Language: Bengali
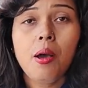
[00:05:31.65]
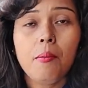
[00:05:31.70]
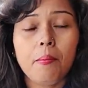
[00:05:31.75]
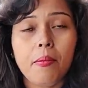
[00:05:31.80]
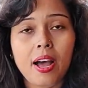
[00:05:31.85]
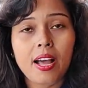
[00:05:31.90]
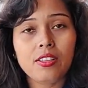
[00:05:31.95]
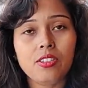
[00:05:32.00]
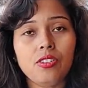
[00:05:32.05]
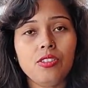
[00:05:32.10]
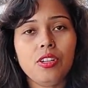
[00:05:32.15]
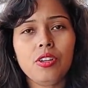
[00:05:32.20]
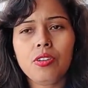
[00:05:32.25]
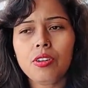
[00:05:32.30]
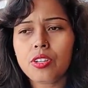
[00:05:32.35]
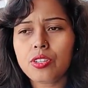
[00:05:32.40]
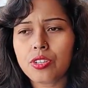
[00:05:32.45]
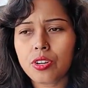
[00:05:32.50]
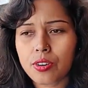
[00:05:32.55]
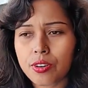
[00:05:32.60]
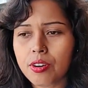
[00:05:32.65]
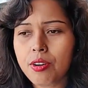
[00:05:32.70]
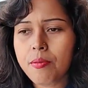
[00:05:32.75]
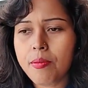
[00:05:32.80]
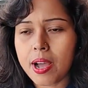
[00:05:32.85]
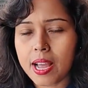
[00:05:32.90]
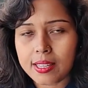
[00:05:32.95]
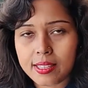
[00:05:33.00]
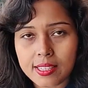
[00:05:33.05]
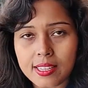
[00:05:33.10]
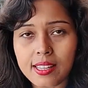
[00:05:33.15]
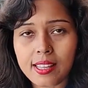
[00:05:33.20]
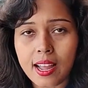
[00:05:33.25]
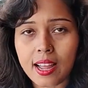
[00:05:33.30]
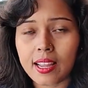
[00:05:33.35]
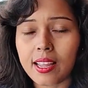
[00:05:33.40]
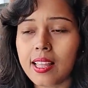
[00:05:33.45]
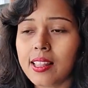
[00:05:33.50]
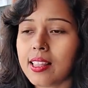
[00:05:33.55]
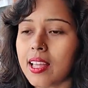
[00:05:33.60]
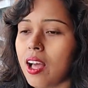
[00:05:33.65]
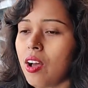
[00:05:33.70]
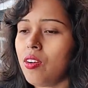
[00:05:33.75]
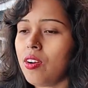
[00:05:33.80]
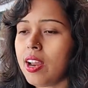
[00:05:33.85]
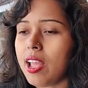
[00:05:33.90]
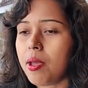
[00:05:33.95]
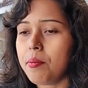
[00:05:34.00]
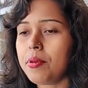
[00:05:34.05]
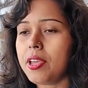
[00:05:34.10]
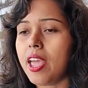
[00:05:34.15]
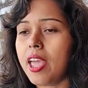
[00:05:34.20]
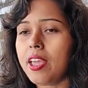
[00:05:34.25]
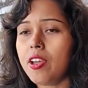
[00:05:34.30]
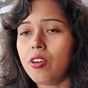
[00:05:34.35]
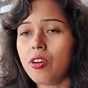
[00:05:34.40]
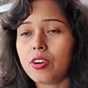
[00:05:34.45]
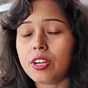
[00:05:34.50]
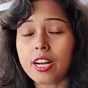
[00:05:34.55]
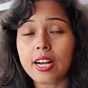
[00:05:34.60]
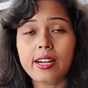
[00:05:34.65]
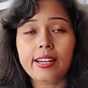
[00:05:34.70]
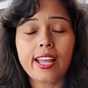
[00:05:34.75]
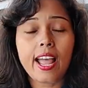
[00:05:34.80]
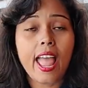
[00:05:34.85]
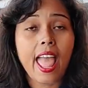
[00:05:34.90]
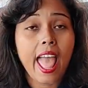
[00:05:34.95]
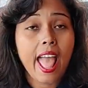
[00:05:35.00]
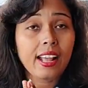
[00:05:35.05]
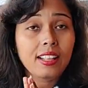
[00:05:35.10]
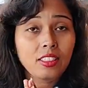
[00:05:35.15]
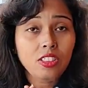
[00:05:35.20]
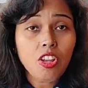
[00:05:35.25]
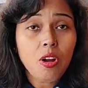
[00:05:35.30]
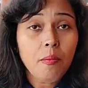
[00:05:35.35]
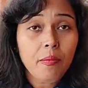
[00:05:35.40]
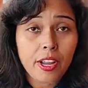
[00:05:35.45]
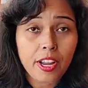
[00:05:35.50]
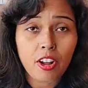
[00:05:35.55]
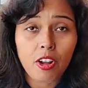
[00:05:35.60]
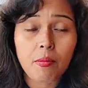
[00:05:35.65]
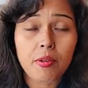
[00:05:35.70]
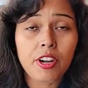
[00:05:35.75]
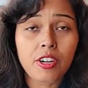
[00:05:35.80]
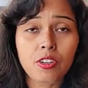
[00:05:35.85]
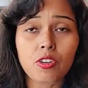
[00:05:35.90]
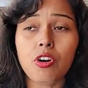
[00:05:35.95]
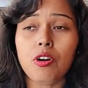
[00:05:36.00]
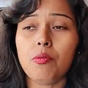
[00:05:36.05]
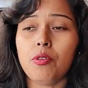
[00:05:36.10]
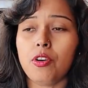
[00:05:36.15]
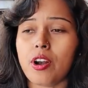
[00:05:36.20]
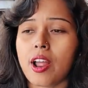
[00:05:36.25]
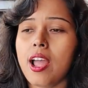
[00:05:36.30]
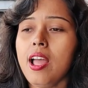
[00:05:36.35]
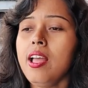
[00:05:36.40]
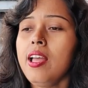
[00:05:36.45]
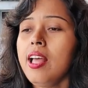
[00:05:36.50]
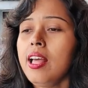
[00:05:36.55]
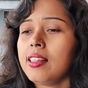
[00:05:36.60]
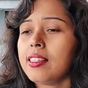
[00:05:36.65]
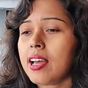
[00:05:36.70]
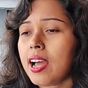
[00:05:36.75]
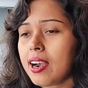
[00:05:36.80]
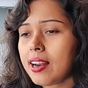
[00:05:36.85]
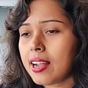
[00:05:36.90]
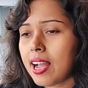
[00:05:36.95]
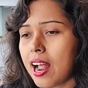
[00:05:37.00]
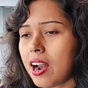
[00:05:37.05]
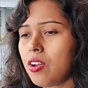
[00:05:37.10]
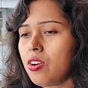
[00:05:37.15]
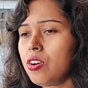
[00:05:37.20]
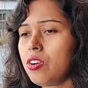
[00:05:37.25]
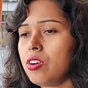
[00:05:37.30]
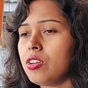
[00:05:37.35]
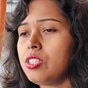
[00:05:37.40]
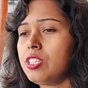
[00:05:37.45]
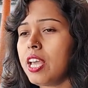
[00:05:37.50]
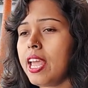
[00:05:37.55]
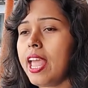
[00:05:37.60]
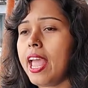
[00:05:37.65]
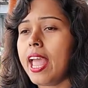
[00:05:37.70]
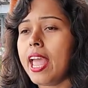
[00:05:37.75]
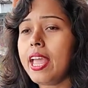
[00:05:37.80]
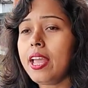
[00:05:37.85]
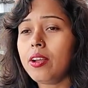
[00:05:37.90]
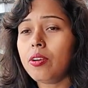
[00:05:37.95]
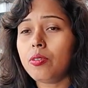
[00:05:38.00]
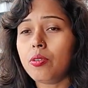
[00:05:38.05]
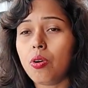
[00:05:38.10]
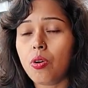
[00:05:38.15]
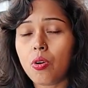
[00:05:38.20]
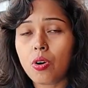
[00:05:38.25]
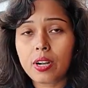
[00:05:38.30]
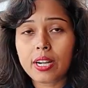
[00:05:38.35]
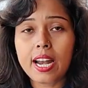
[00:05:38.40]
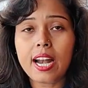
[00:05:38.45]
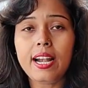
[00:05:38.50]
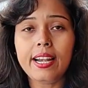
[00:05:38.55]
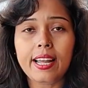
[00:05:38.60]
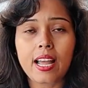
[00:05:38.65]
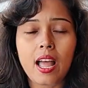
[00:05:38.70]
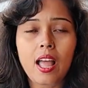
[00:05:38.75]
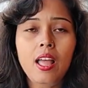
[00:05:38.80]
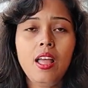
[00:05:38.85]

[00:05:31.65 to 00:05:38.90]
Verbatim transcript: বা যদি কোনো ছোট বাচ্চা থাকে তাহলে আমি এই হোটেলটা একদম রিকমেন্ড করব না তার কারণ হচ্ছে এই হোটেলটা